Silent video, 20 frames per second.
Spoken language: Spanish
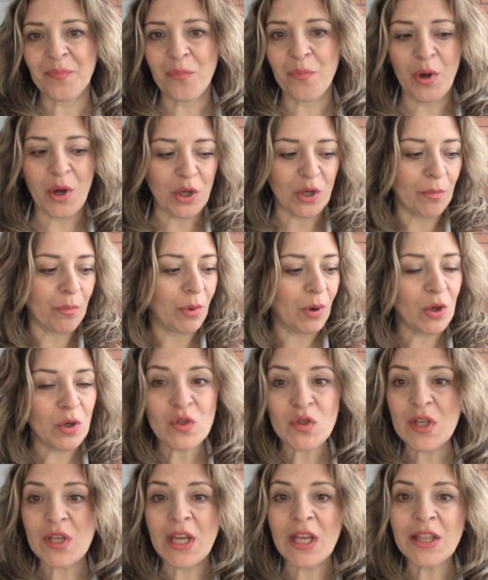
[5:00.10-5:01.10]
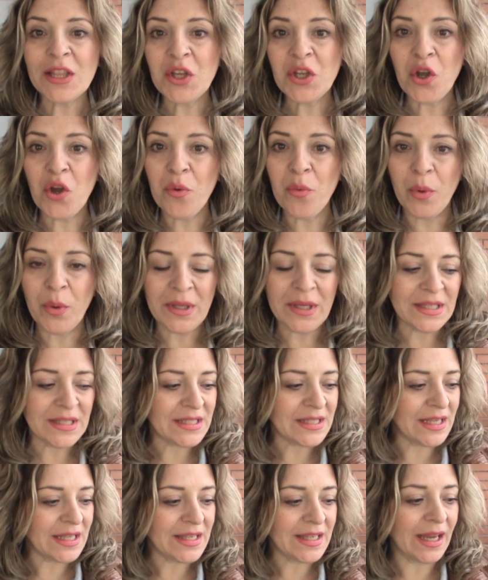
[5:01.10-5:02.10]
Bueno, pues lo siguiente que os voy a
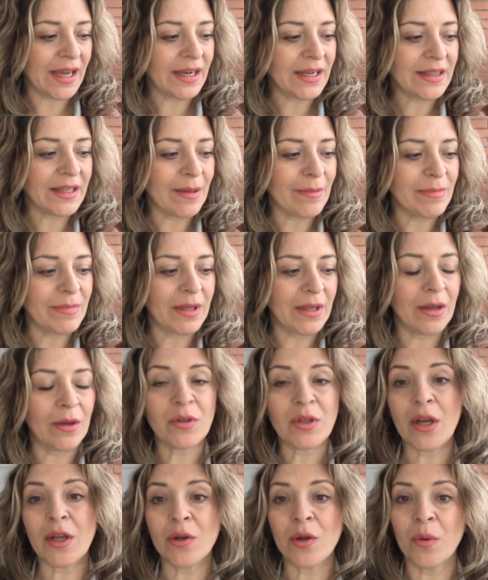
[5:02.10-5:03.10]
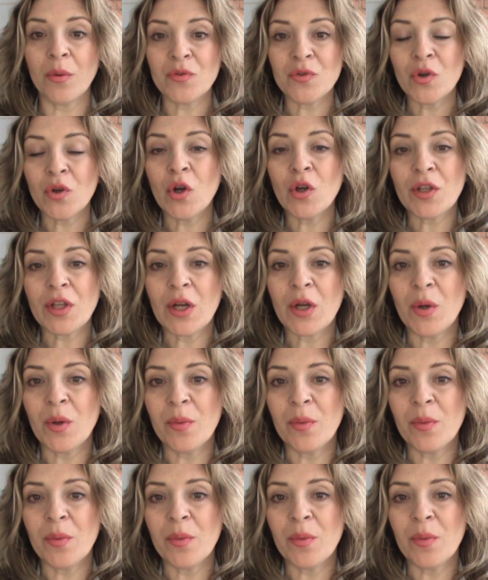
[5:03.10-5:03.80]
enseñar también otras, son otras